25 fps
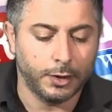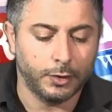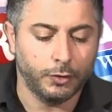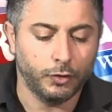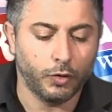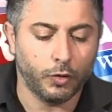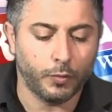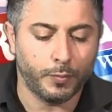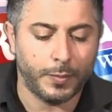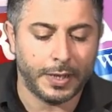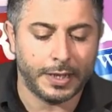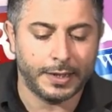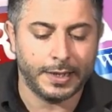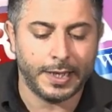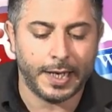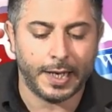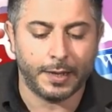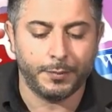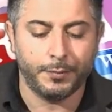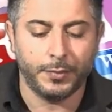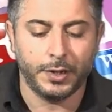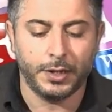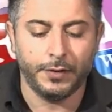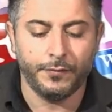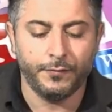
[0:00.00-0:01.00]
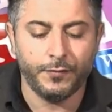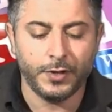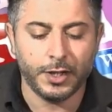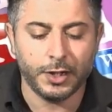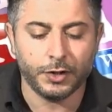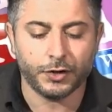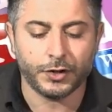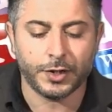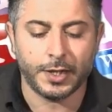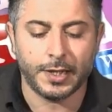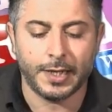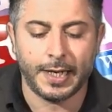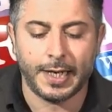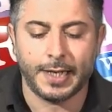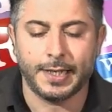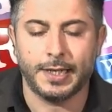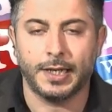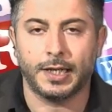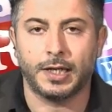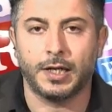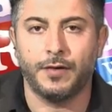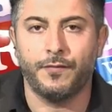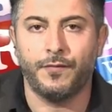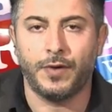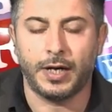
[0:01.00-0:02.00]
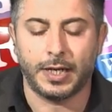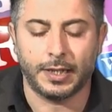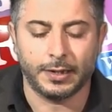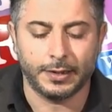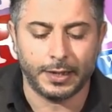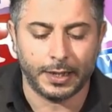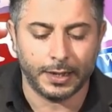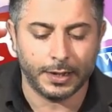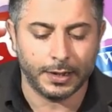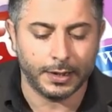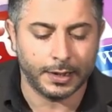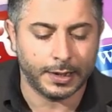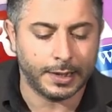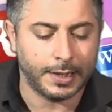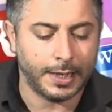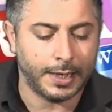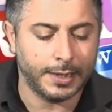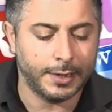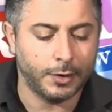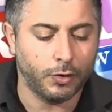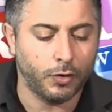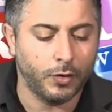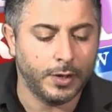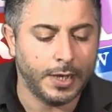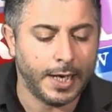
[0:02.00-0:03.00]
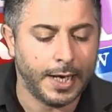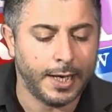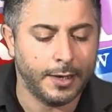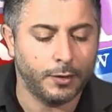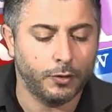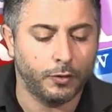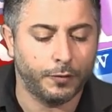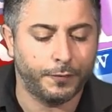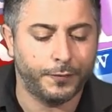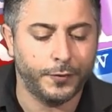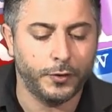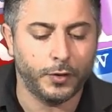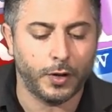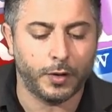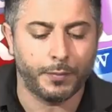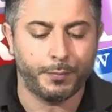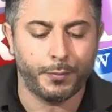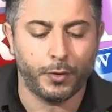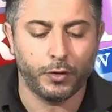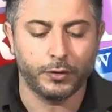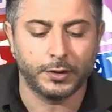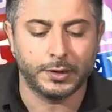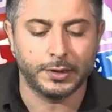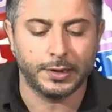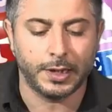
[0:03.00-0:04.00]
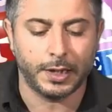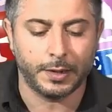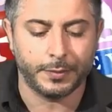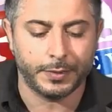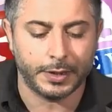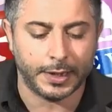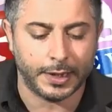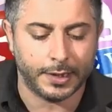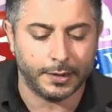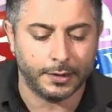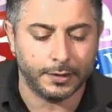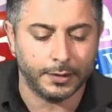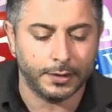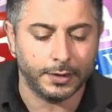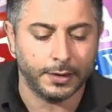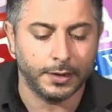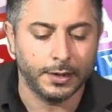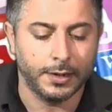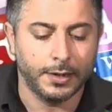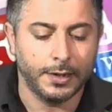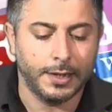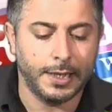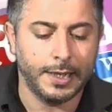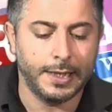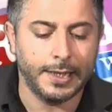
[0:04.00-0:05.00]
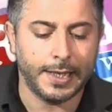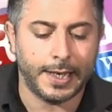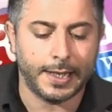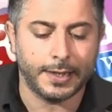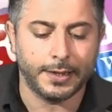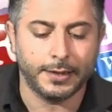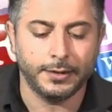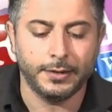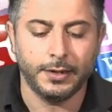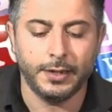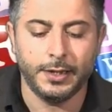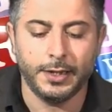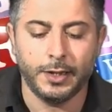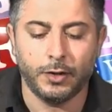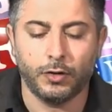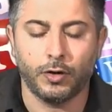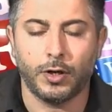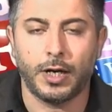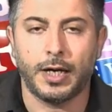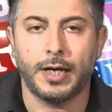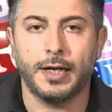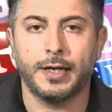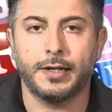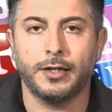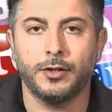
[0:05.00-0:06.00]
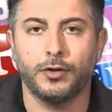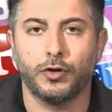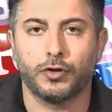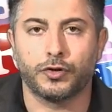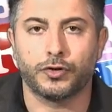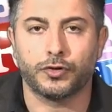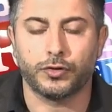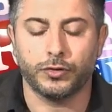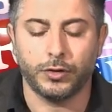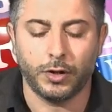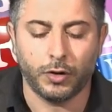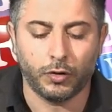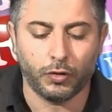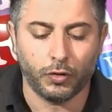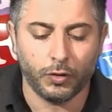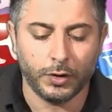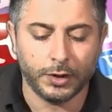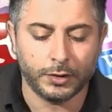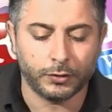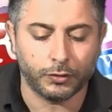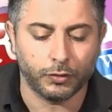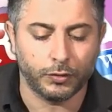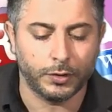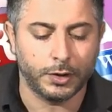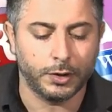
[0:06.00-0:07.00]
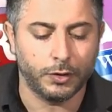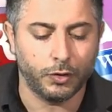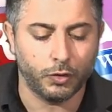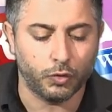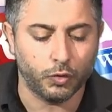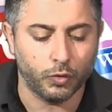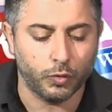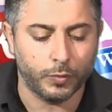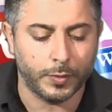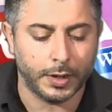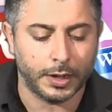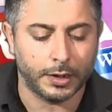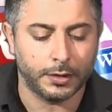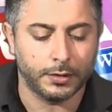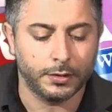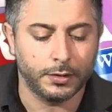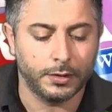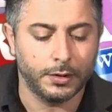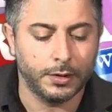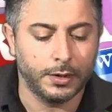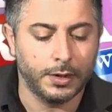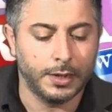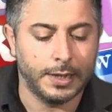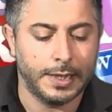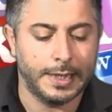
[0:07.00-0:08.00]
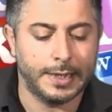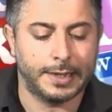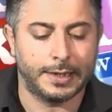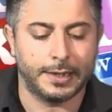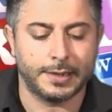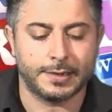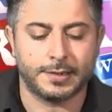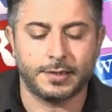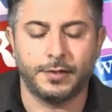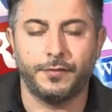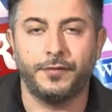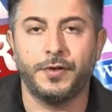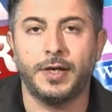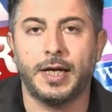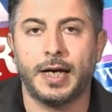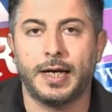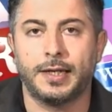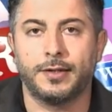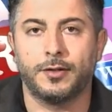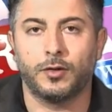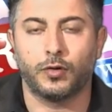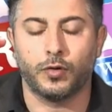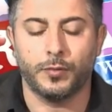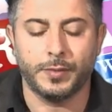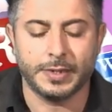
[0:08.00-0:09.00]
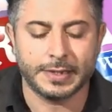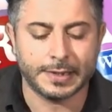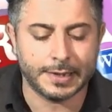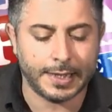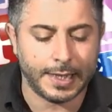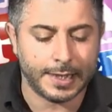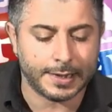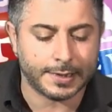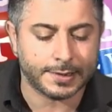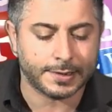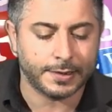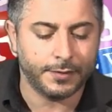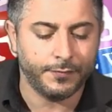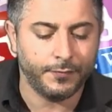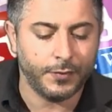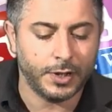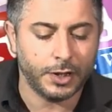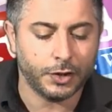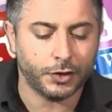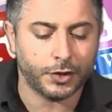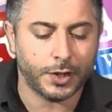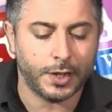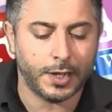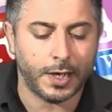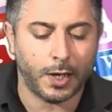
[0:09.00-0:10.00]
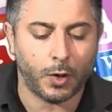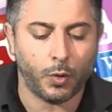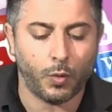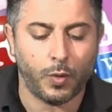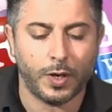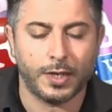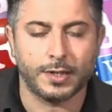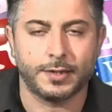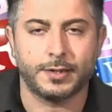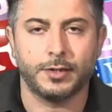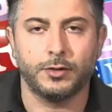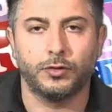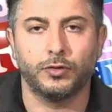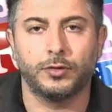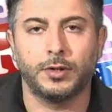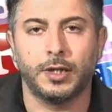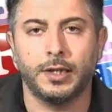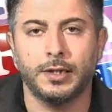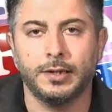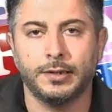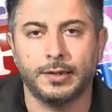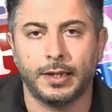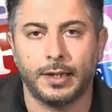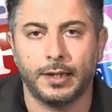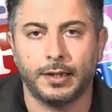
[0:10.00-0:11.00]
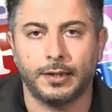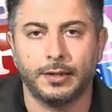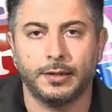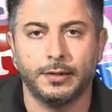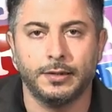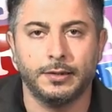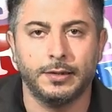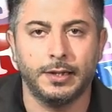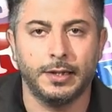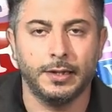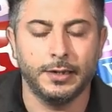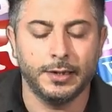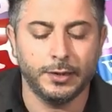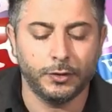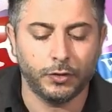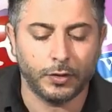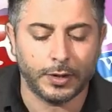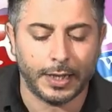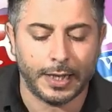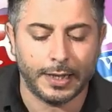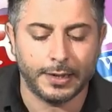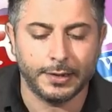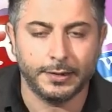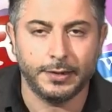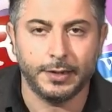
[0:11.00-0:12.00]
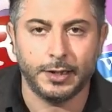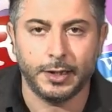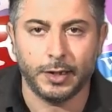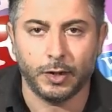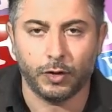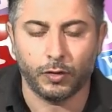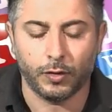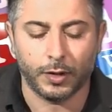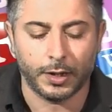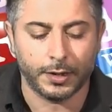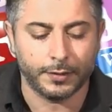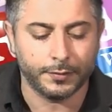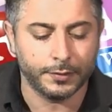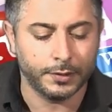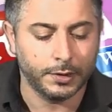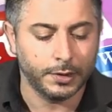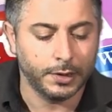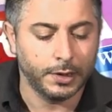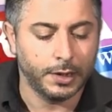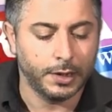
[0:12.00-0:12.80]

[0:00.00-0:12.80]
Non balneabile invece l'area che va dal Caligoliano fino al Ponte della Pirelli e l'area di Licola a ridosso del collettore di Cuma. È classificata come scarsa invece la quasi totalità del litorale di Licola.